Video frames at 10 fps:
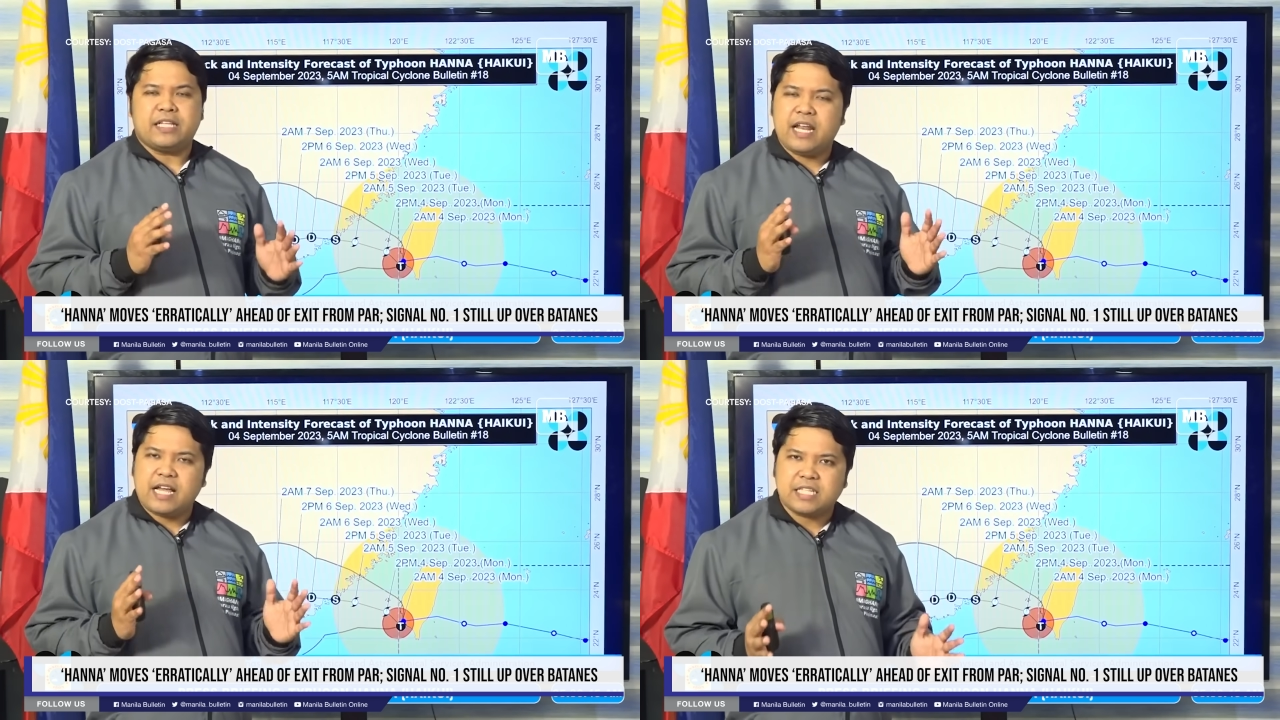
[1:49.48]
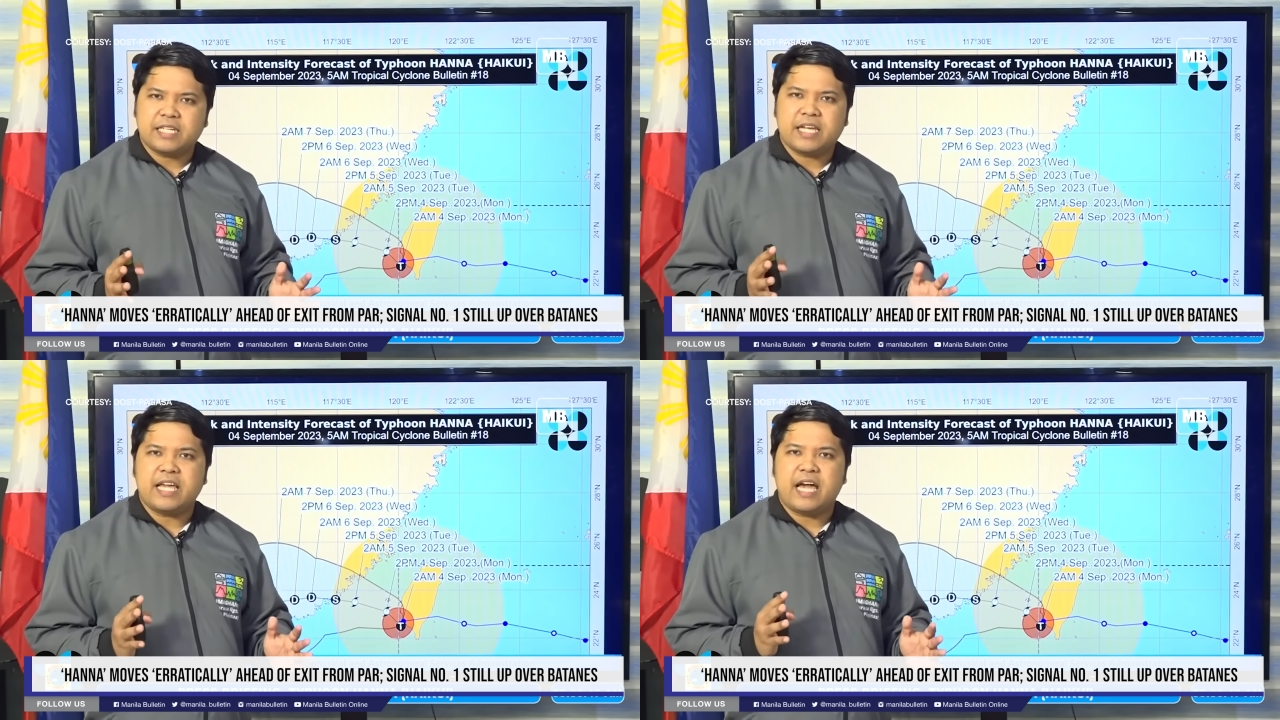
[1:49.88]

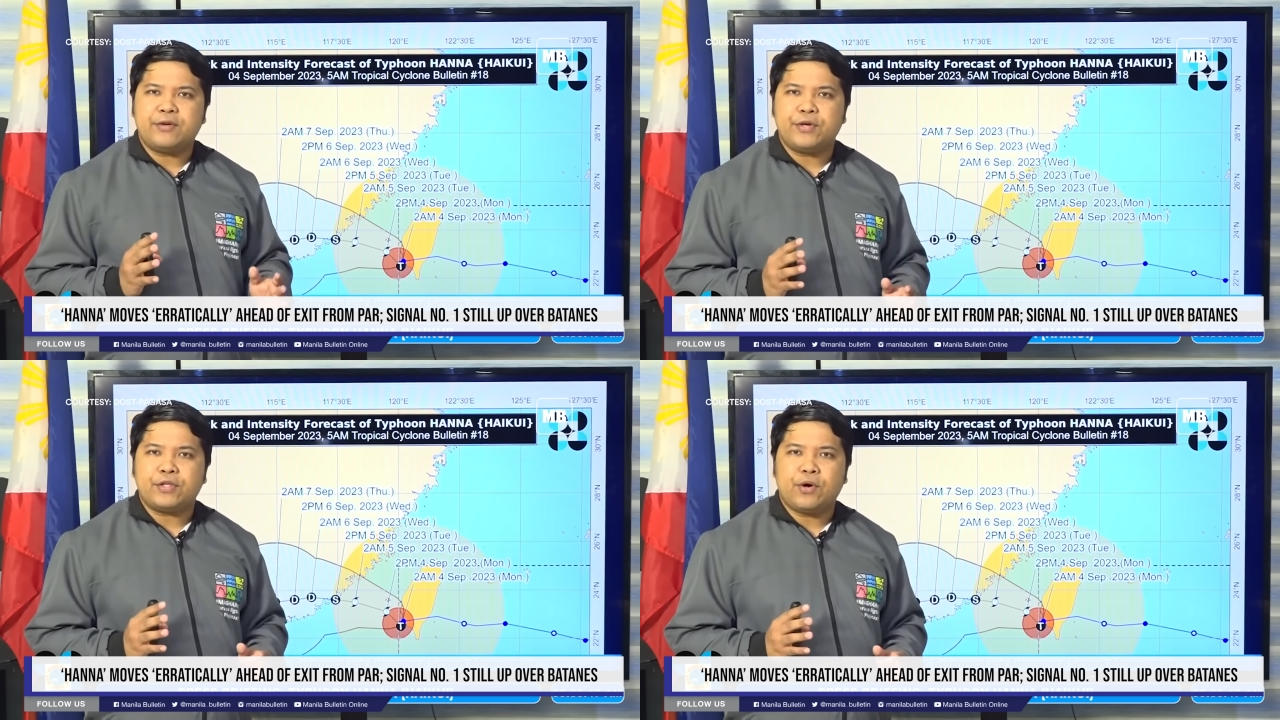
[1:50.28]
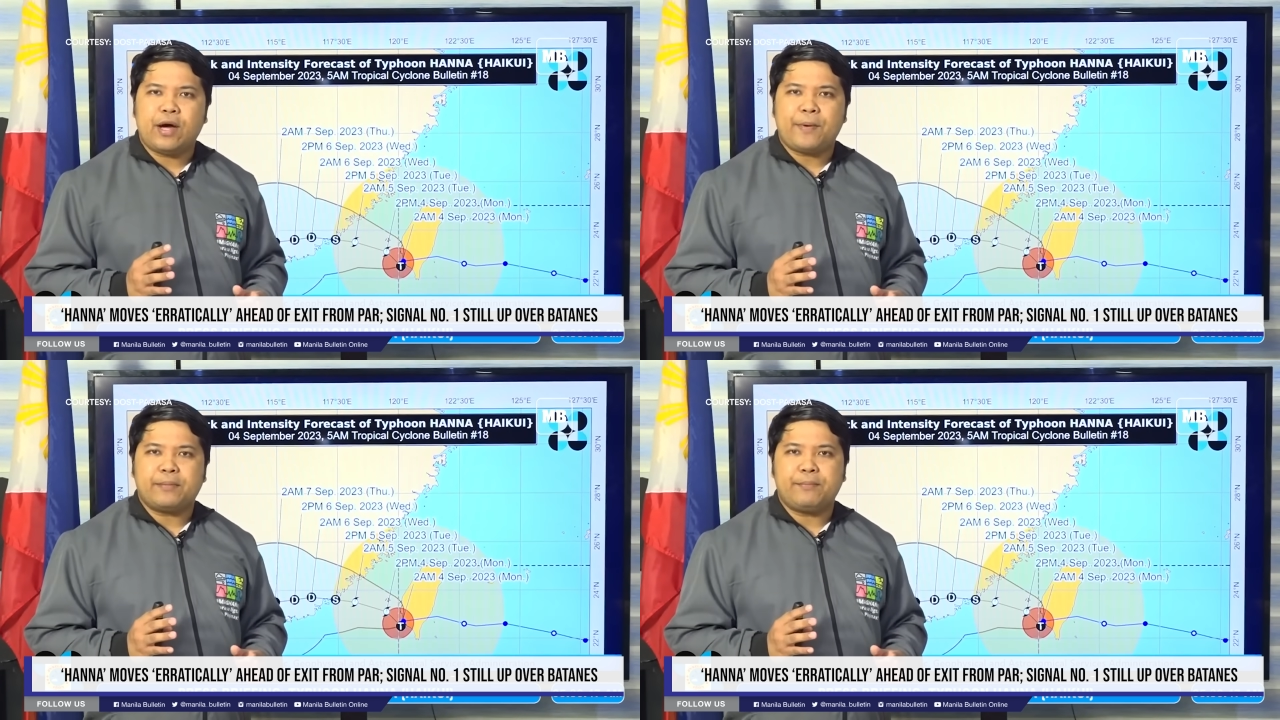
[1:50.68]
Kadalasan nangyayari ho ito
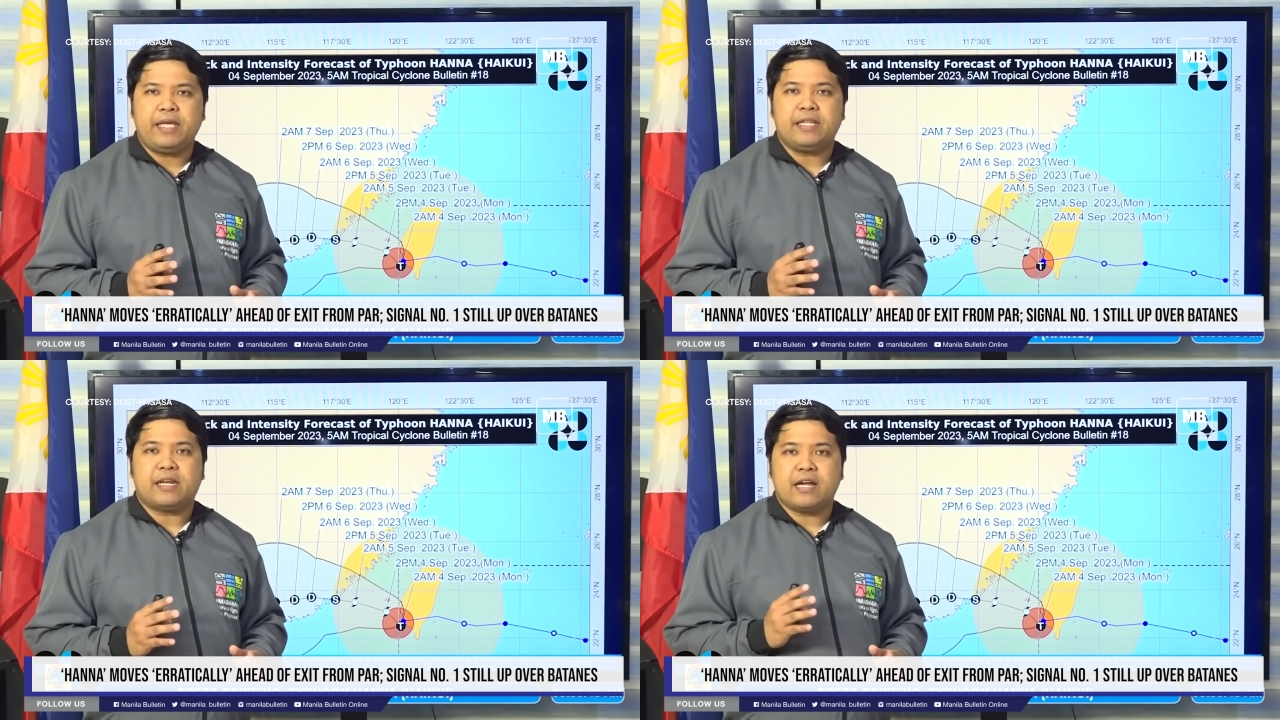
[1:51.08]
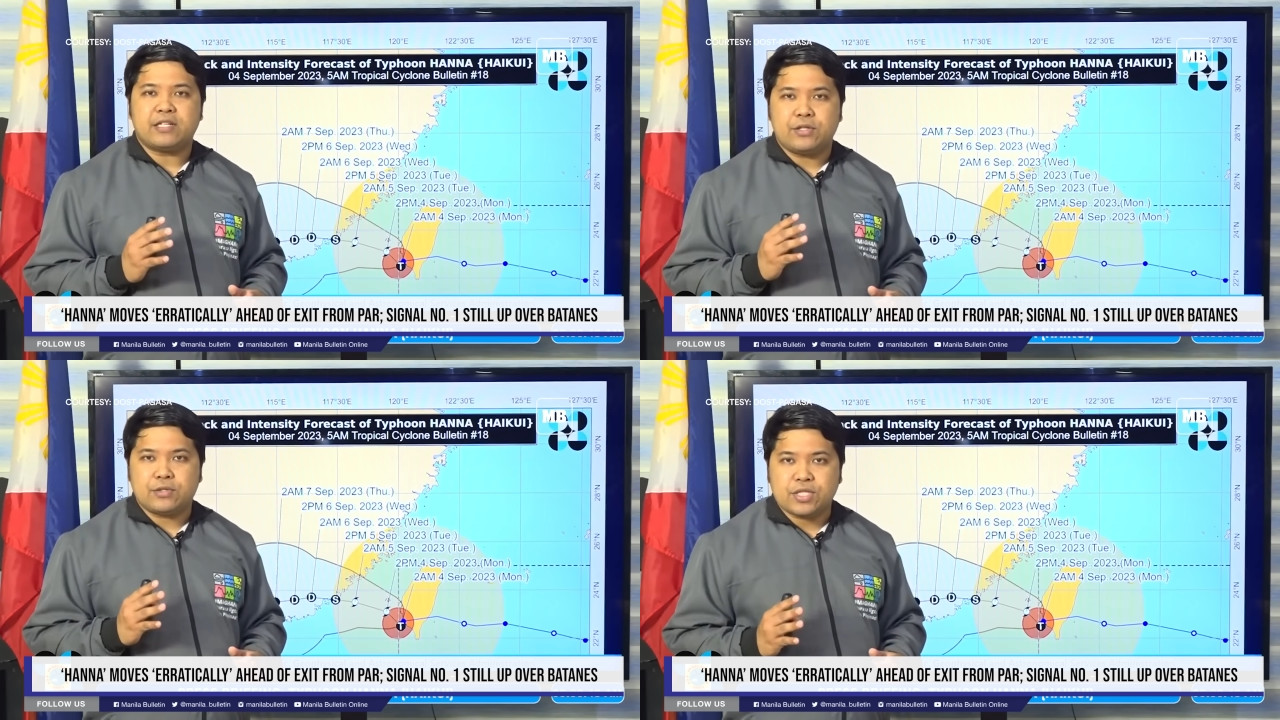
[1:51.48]
kapag may
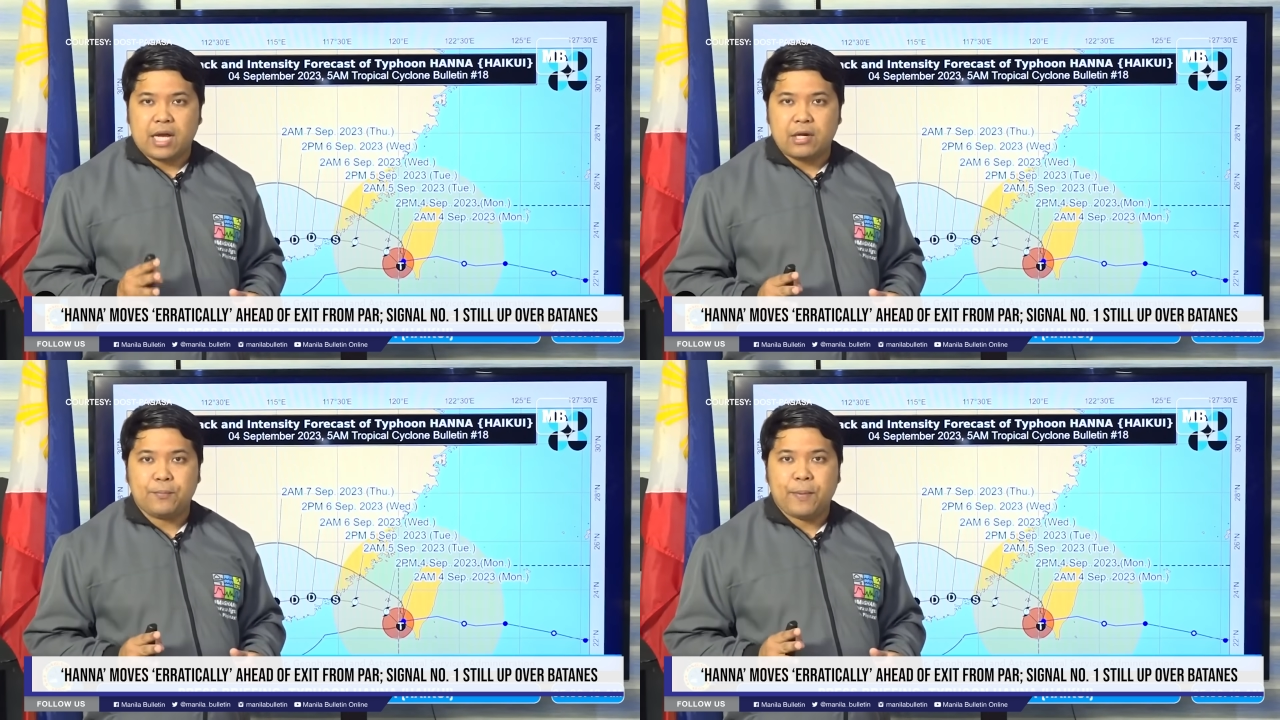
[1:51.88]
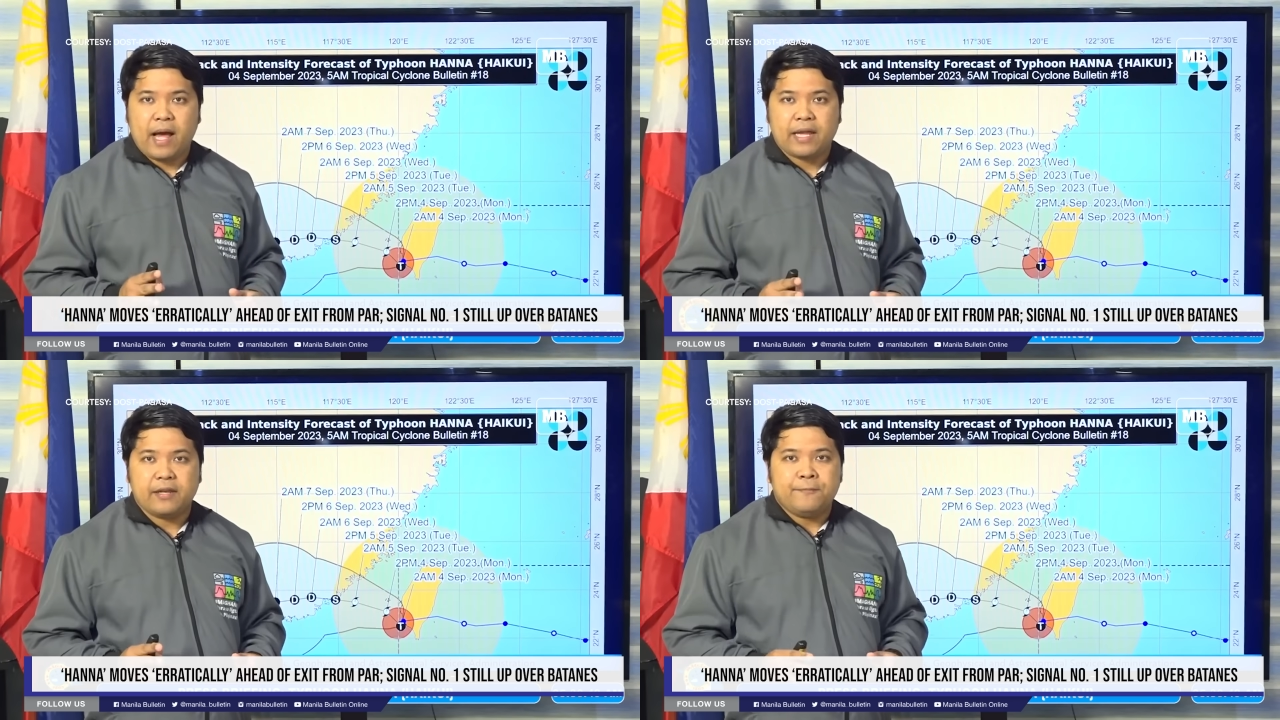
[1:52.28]
interaction ito sa
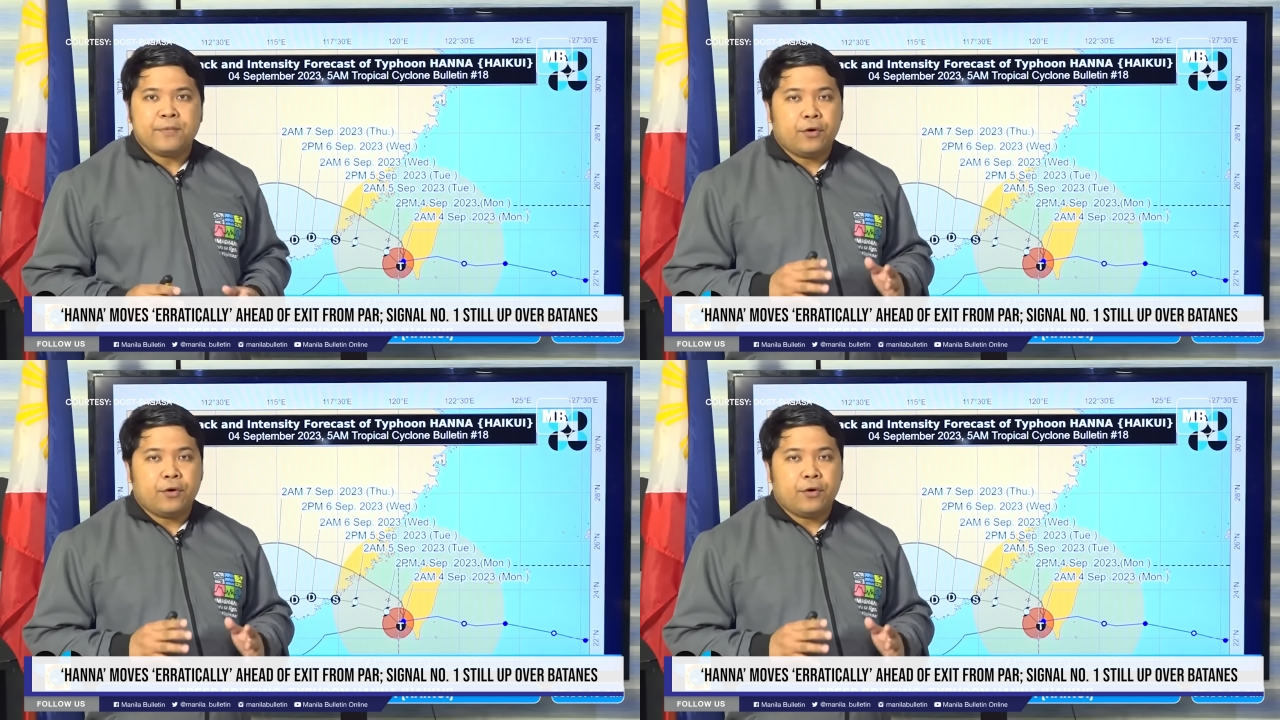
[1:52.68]
kalupaan